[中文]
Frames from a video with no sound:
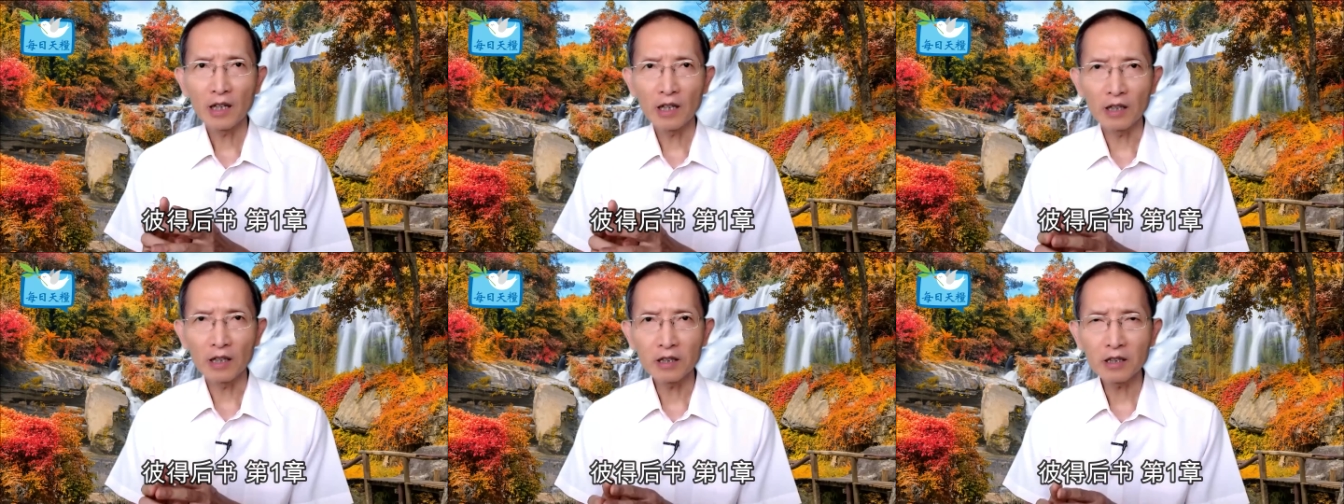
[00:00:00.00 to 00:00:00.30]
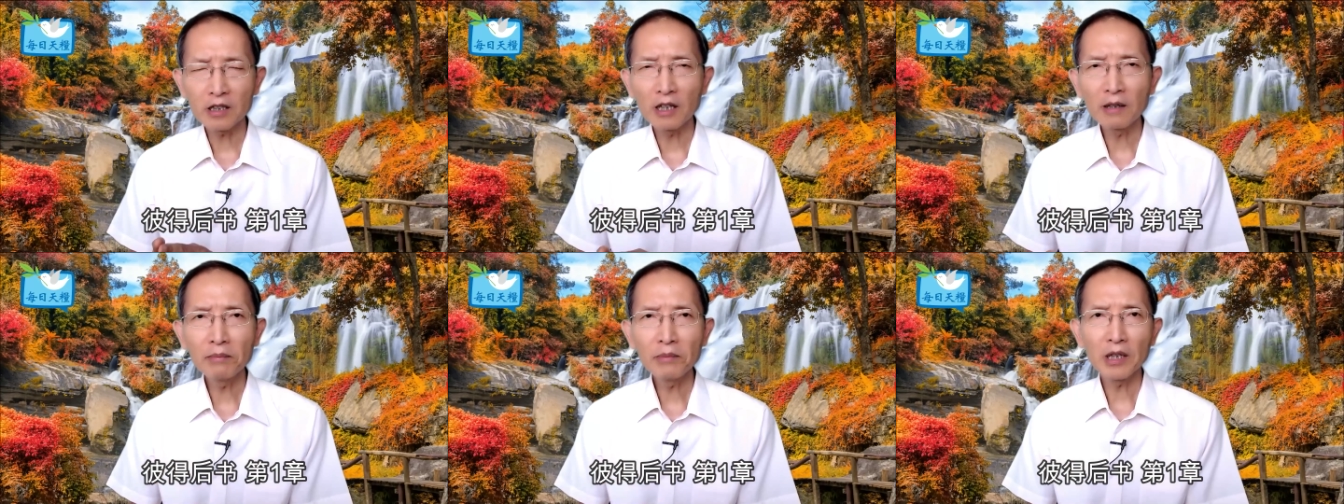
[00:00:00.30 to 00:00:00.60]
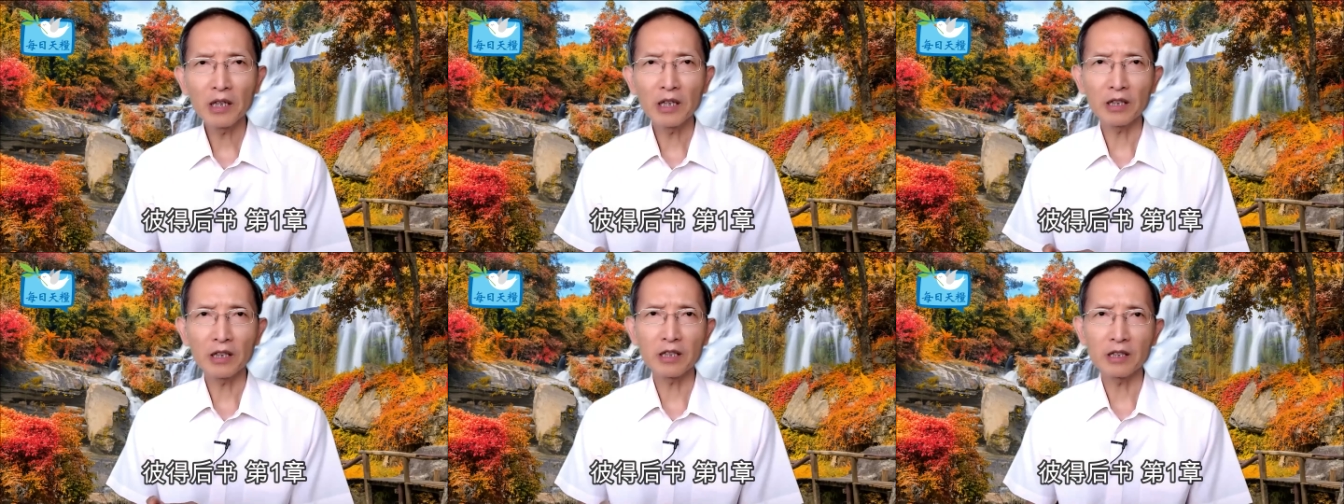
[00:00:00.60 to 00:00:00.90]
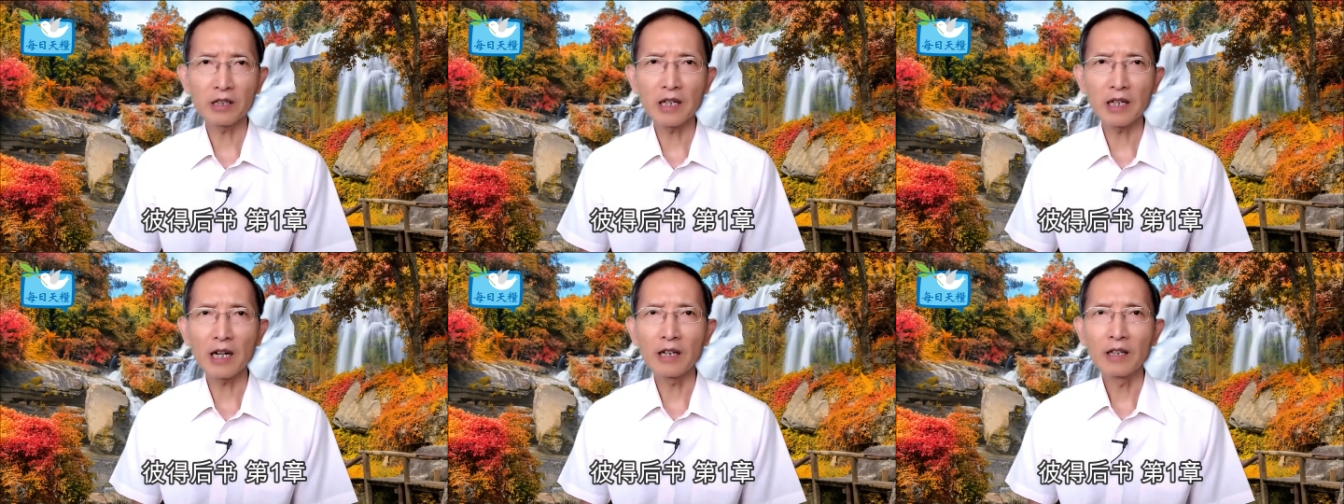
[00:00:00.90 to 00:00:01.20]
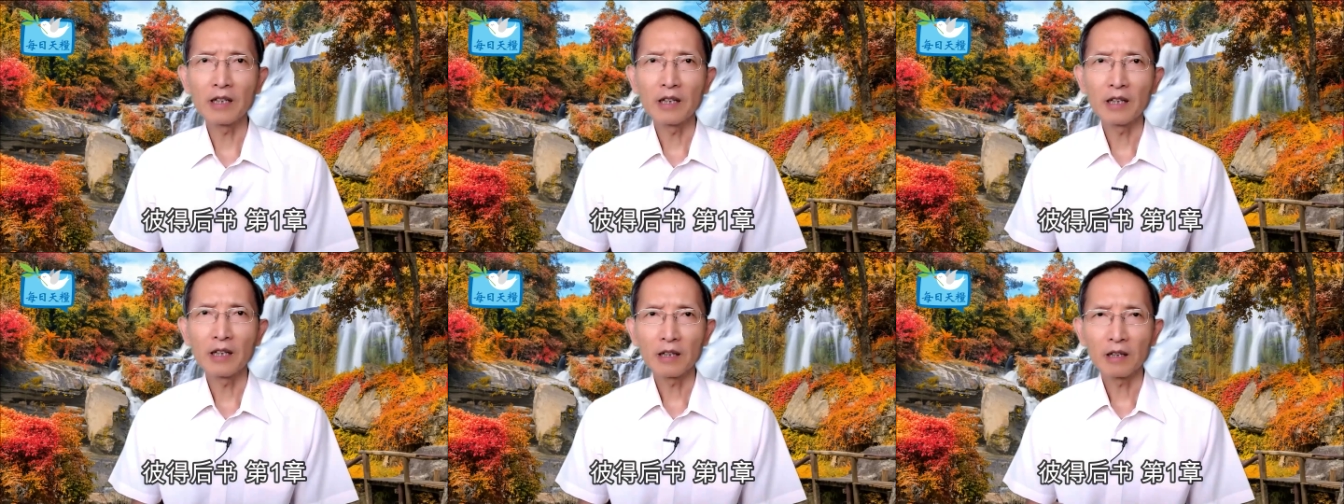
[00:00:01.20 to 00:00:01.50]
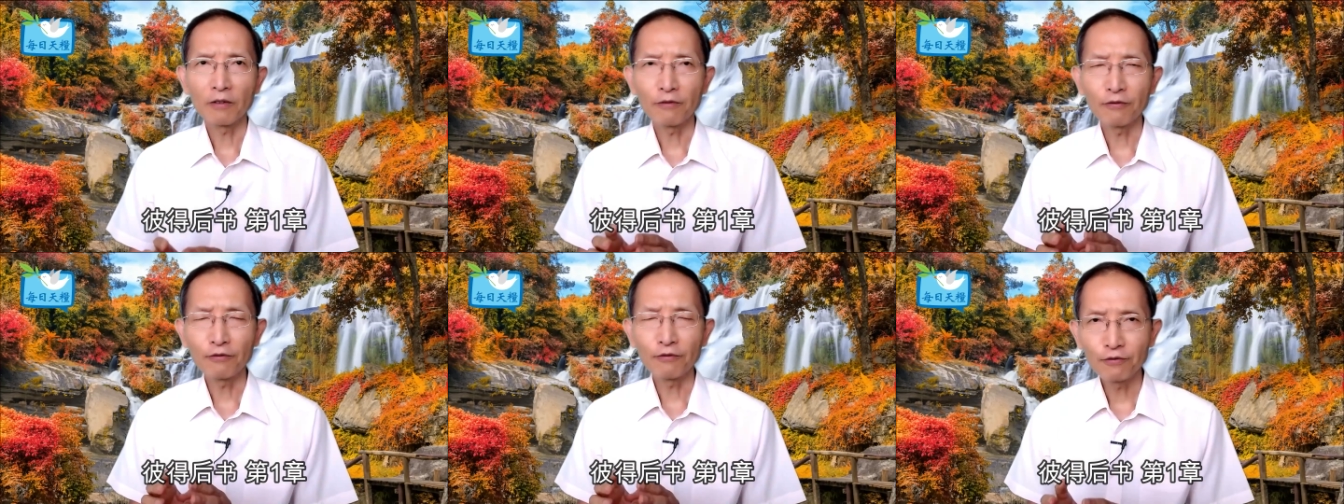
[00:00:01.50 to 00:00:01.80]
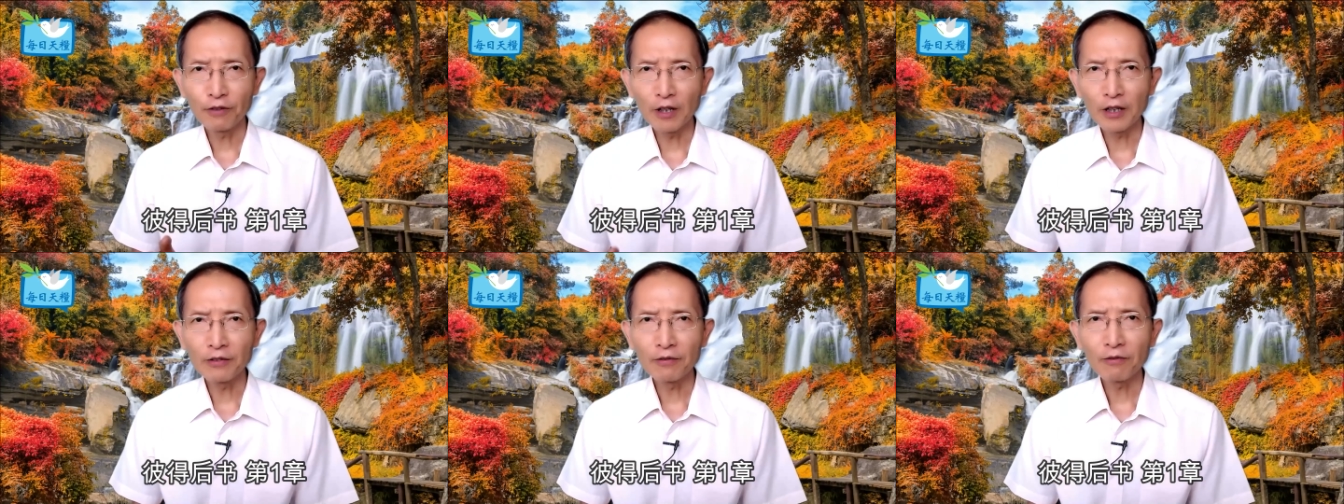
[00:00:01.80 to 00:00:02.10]
和生命的事上
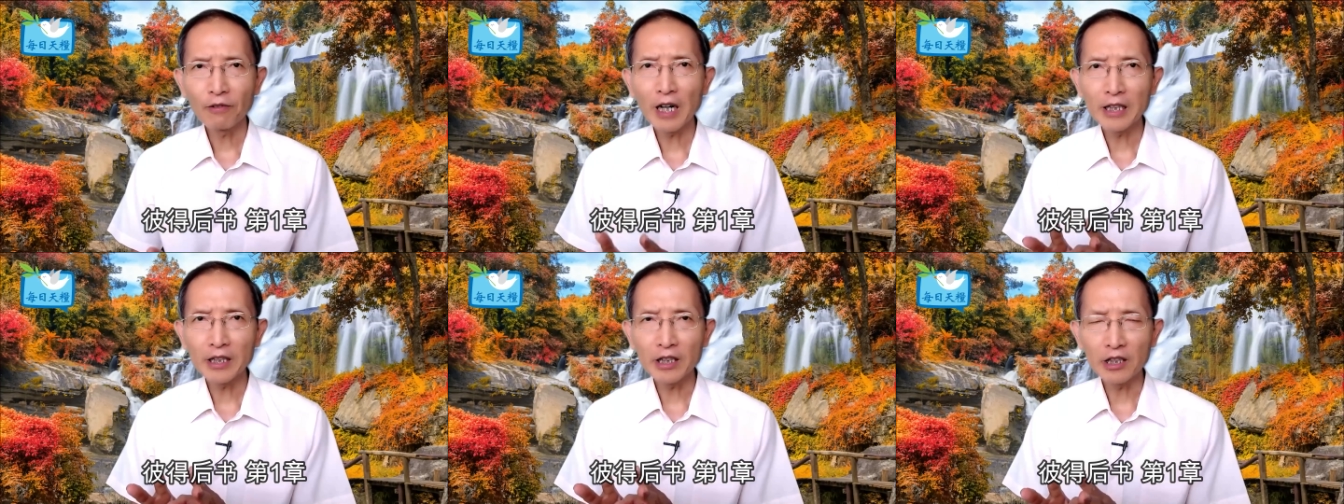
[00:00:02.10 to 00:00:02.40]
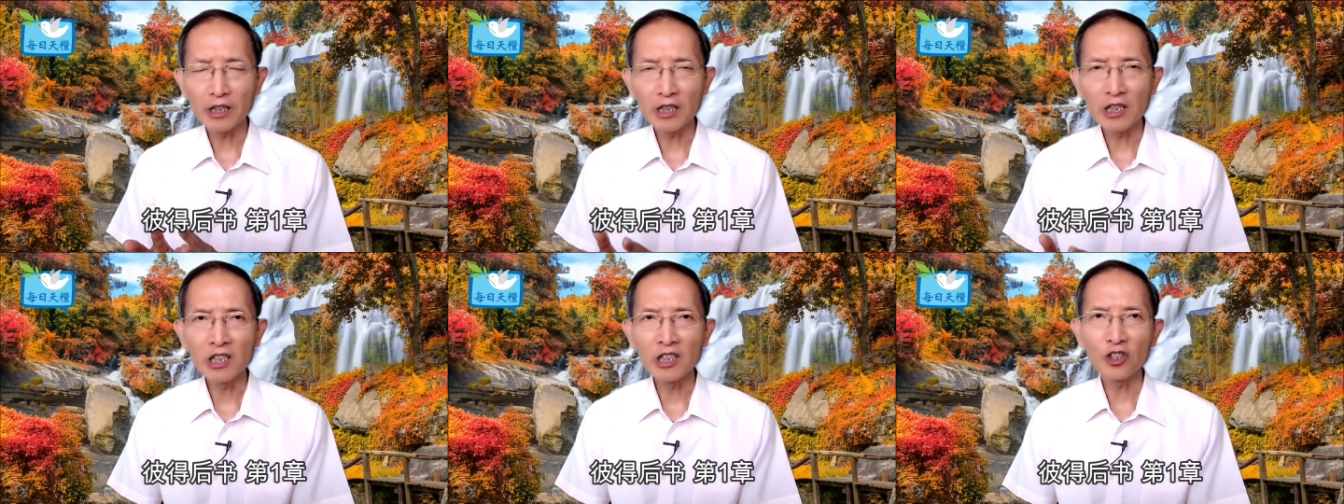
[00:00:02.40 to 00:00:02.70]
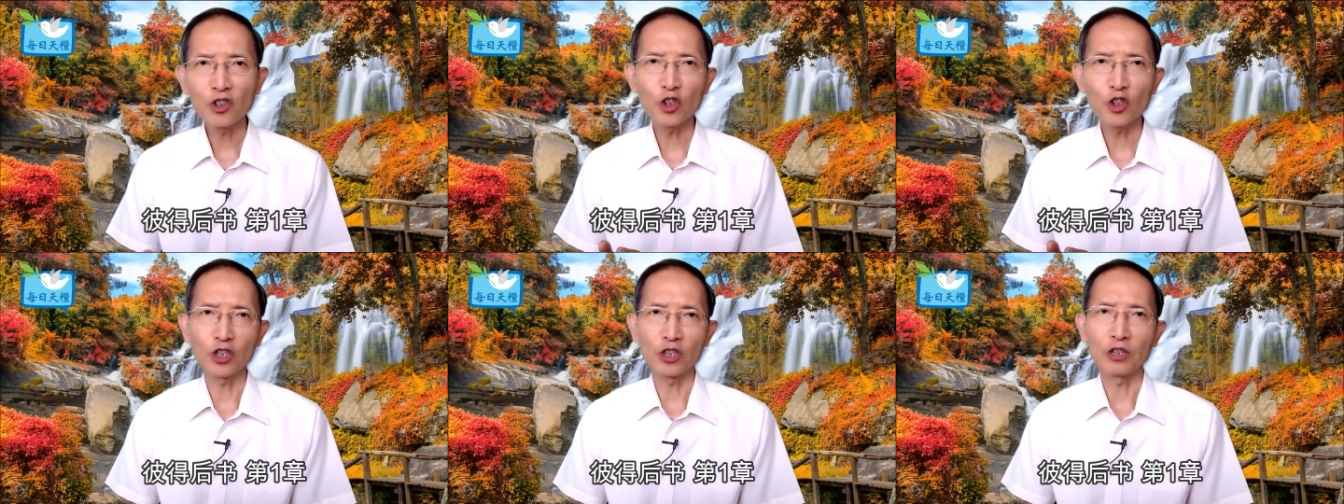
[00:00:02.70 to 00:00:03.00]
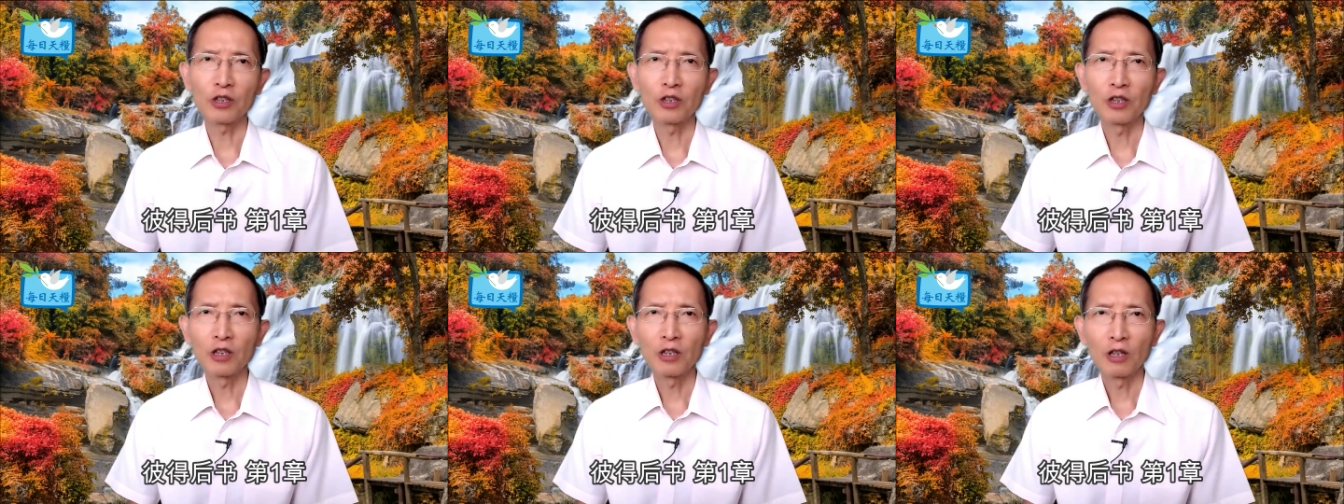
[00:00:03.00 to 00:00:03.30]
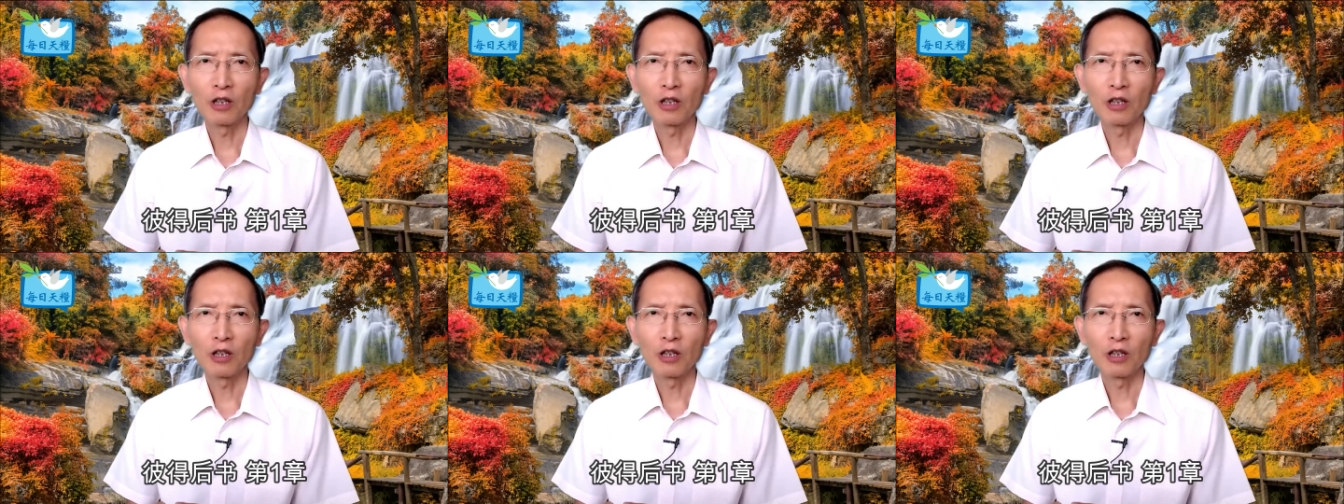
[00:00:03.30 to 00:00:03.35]
分外的英雄。